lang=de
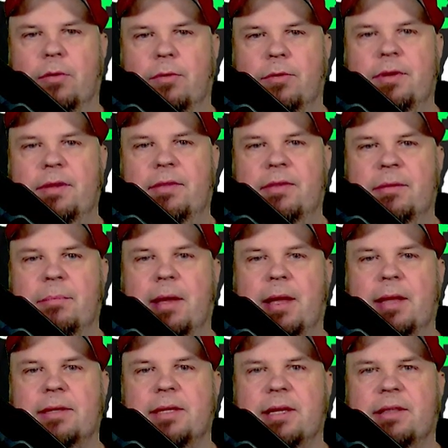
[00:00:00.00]
Und diese
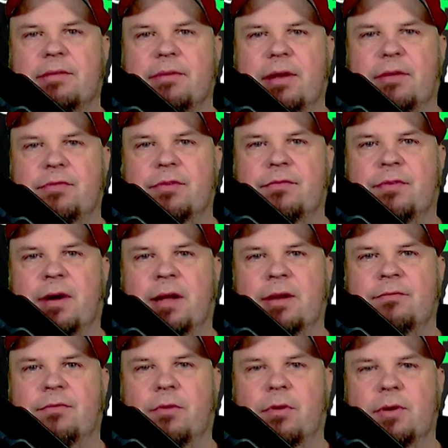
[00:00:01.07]
Matrix war dafür
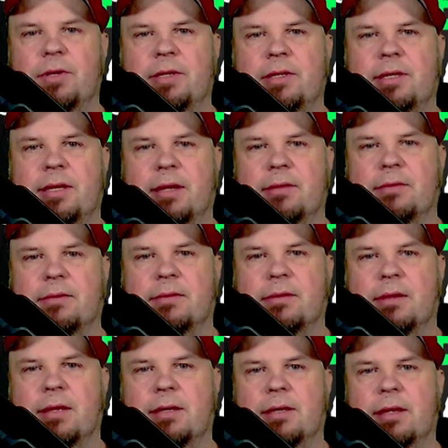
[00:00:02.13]
verantwortlich, dass
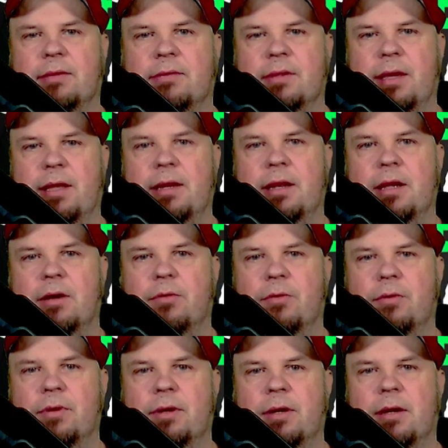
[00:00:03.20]
das
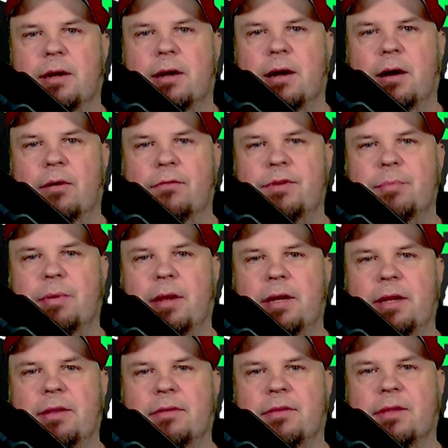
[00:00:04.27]
Energon auf dem
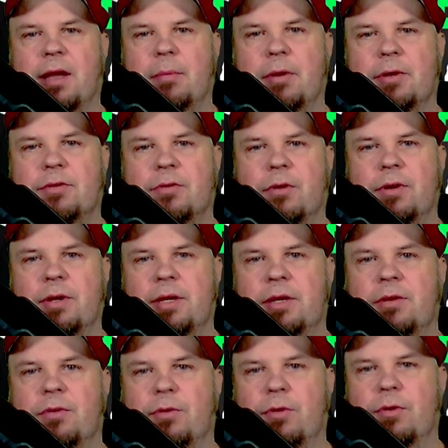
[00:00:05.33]
Planeten Cybertron
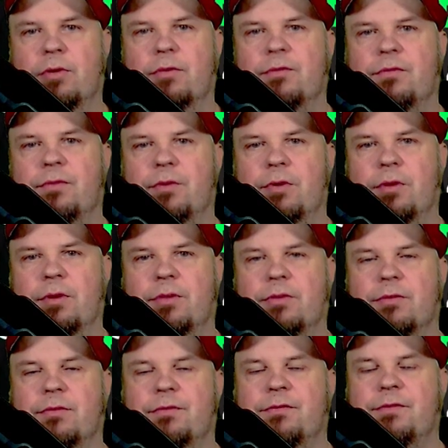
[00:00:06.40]
in Hülle und Fülle
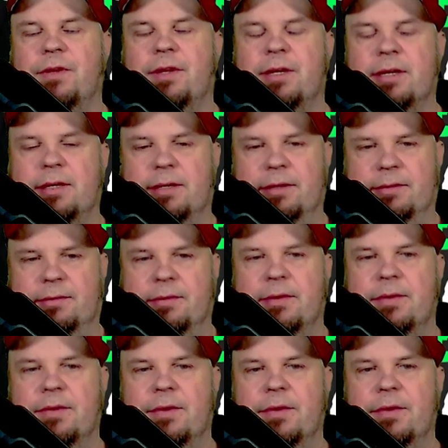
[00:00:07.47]
zu finden ist.